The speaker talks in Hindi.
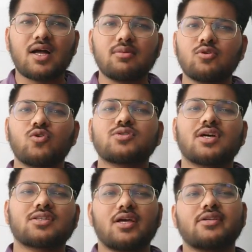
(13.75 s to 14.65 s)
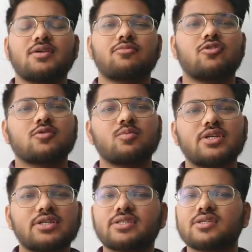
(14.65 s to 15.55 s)
कब हो सकता है ऐसे पॉसिबल
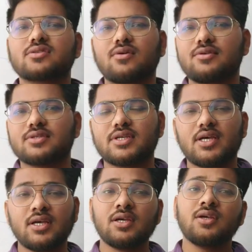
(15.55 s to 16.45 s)
केसेस कौन से हैं